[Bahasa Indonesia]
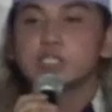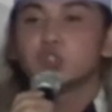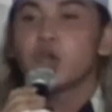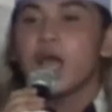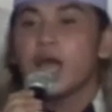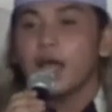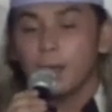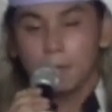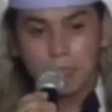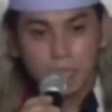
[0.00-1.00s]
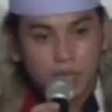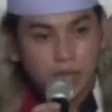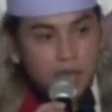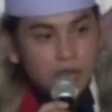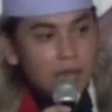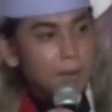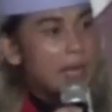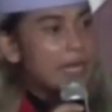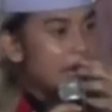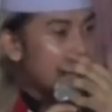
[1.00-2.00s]
juga
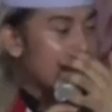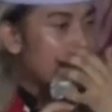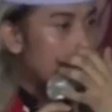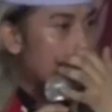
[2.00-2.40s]
kepada